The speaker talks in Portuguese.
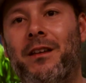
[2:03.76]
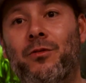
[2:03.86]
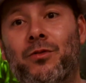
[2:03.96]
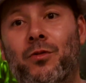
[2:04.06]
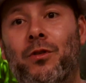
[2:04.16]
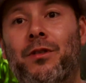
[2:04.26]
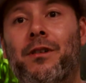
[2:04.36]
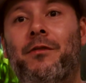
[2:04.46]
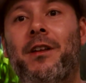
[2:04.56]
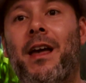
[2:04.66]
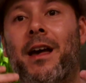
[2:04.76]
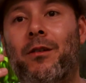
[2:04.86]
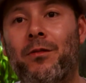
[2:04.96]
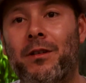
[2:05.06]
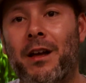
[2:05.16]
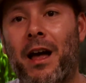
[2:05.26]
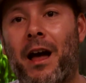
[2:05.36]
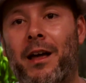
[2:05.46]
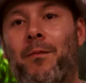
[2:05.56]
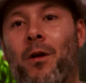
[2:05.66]
E os outros vieram
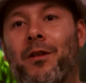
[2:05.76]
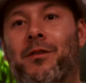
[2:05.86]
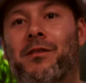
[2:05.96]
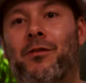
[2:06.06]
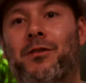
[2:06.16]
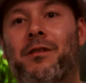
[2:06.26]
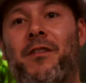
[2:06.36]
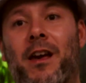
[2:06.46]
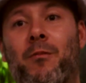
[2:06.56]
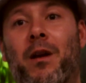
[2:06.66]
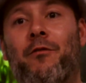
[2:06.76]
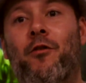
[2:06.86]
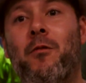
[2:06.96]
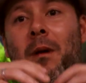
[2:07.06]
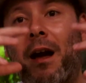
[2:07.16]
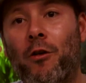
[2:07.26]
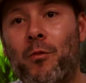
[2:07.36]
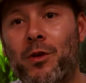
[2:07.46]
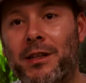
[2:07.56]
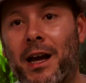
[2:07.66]
a reboque, os outros vieram para formar a
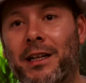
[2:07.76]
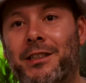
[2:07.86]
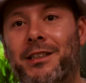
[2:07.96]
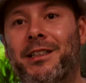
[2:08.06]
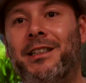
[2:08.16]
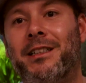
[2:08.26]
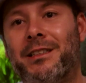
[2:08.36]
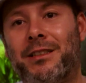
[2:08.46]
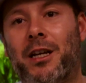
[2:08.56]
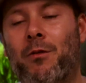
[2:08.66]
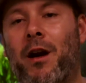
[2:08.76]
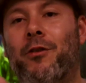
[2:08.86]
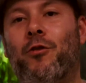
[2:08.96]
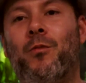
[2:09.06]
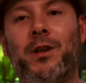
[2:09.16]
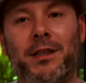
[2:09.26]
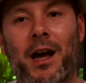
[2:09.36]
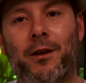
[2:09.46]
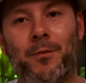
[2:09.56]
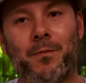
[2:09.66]
comunidade desse aquário
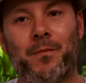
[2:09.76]
comunitário.